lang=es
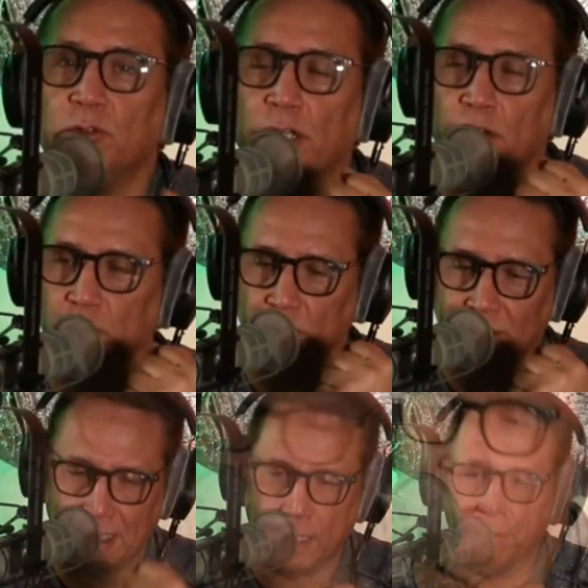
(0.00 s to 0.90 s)
un
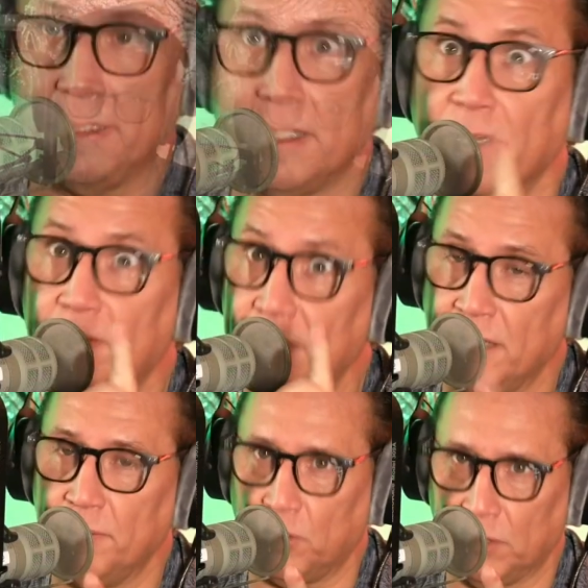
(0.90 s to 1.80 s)
negocio estable, que es
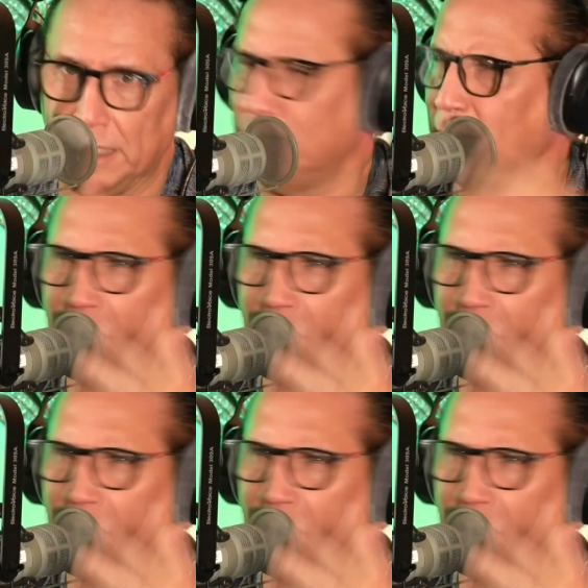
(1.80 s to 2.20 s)
bien importante.